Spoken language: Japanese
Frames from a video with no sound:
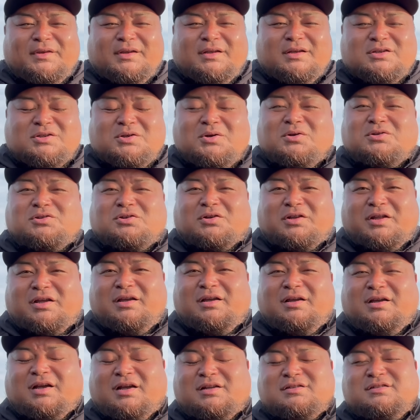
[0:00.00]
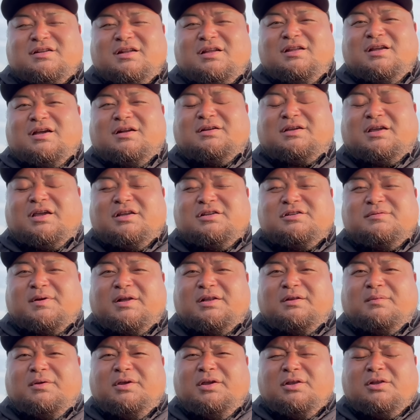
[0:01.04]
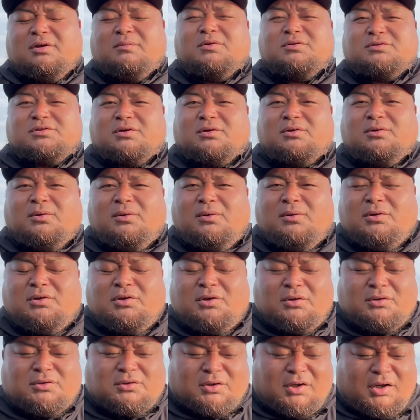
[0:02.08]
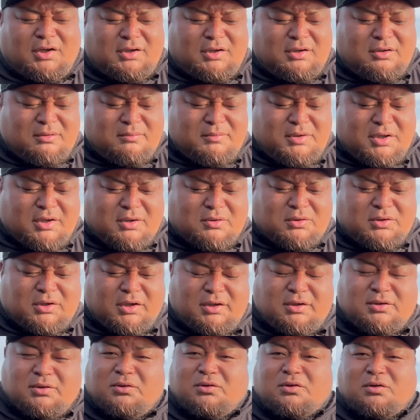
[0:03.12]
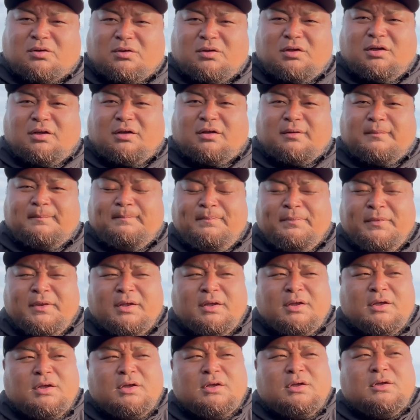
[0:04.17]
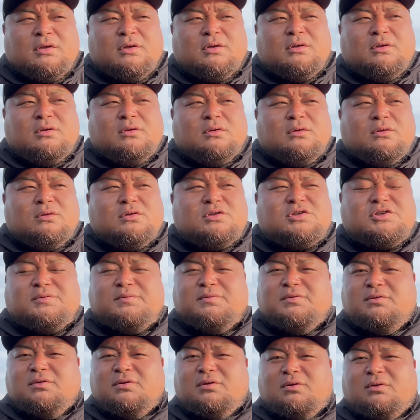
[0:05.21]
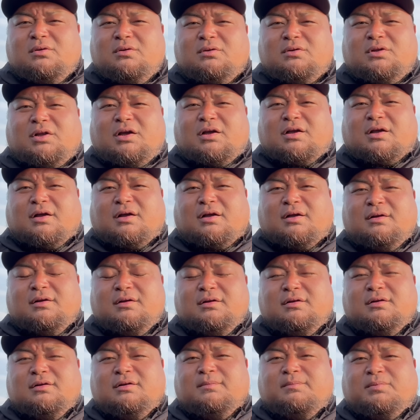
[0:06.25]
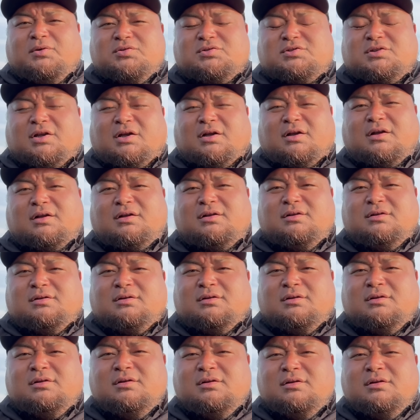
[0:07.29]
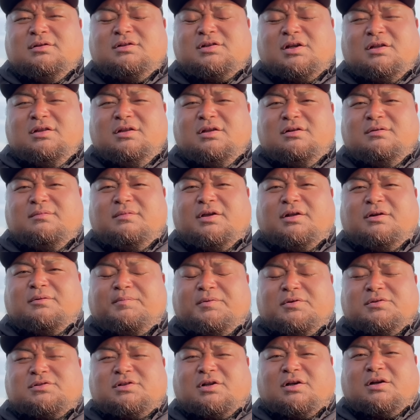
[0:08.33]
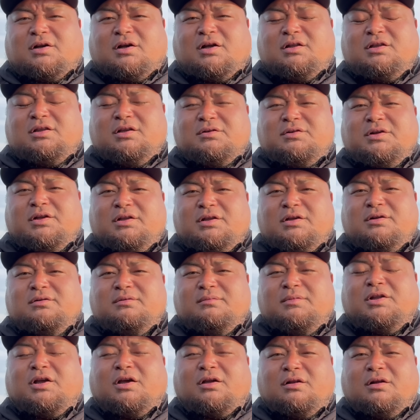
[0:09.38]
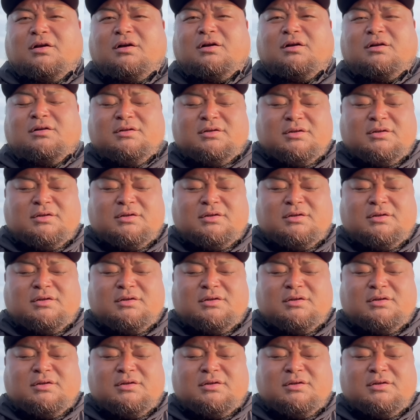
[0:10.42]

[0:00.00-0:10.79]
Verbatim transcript: 少々ね、外れにある掲示板でもいいと思うんですよ。東京都、花の都大東京に、自分のなんか、ポスター、チャンネル名のポスター貼ってくれてるみたいな、